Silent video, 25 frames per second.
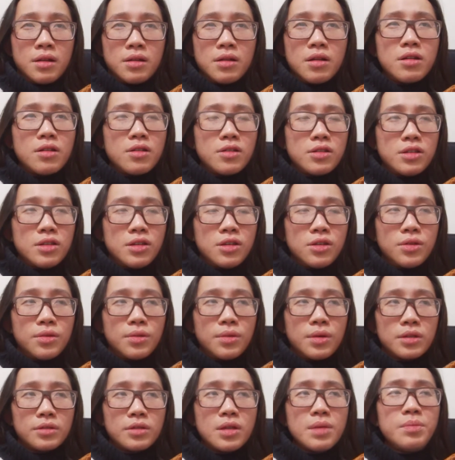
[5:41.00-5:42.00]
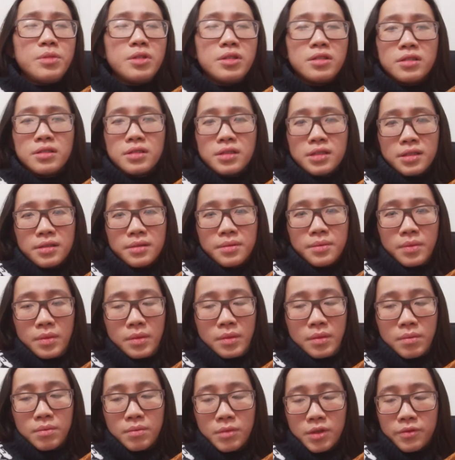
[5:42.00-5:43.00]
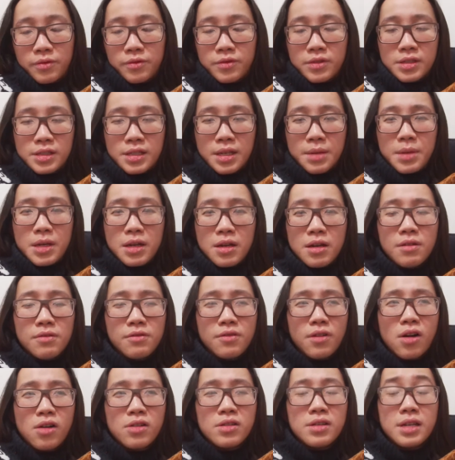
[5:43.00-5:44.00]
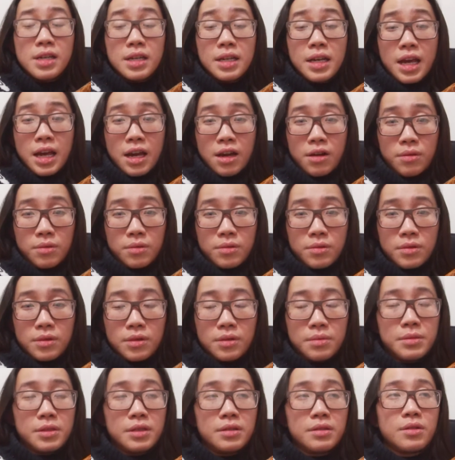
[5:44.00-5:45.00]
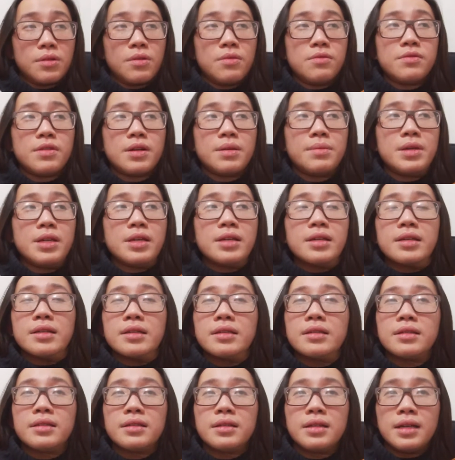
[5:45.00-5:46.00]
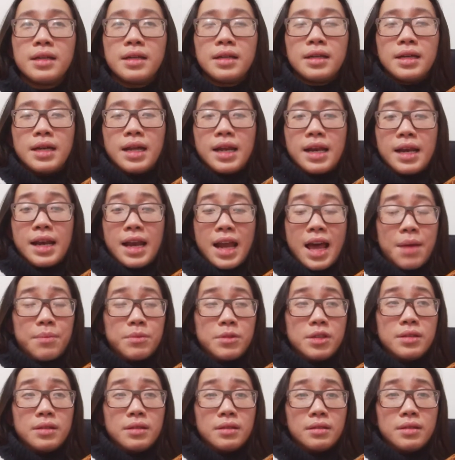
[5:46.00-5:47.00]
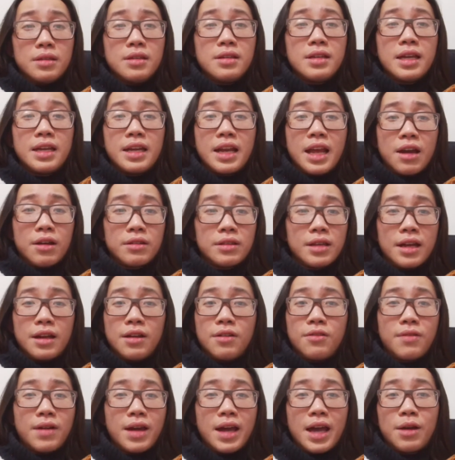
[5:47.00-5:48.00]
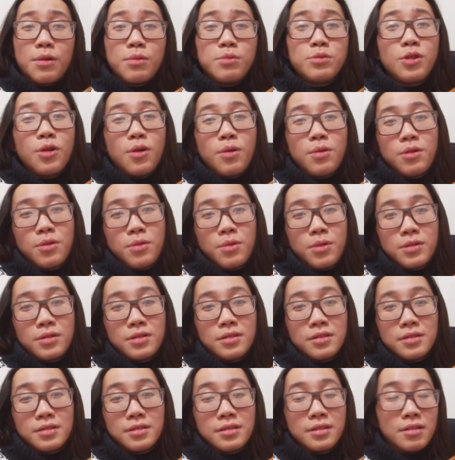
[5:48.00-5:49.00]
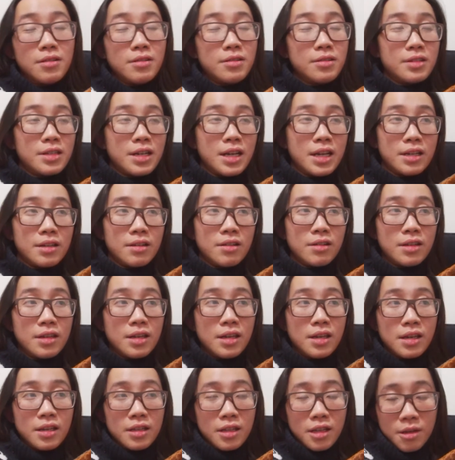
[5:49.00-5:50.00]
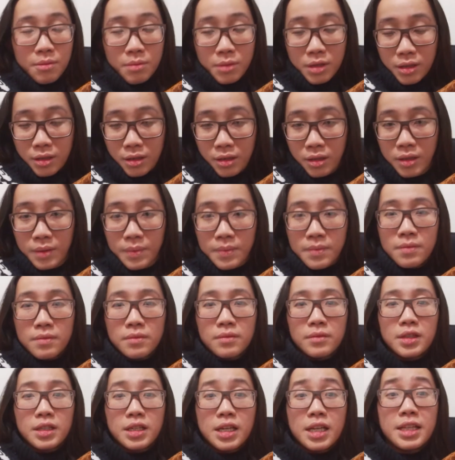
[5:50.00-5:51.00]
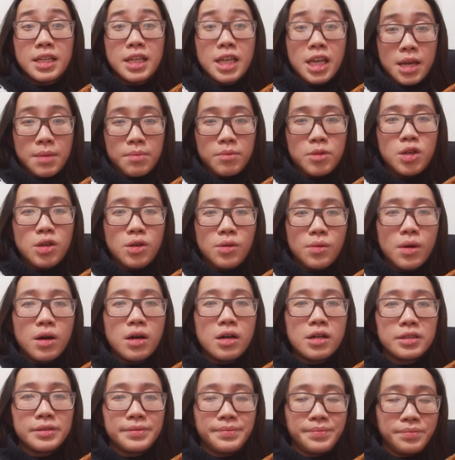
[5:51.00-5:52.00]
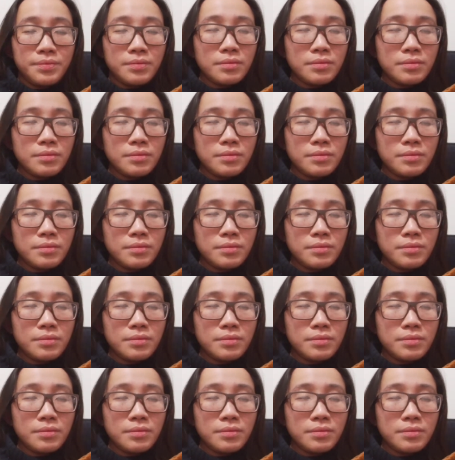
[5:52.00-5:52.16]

rất là nhiều à, tiếp người mình sẽ biết ứng phó như thế nào mình cũng phải biết ừ, làm như thế nào tại đâu phải ai cũng tốt đâu mọi người có người này người kia thì mình kinh nghiệm nhiều hơn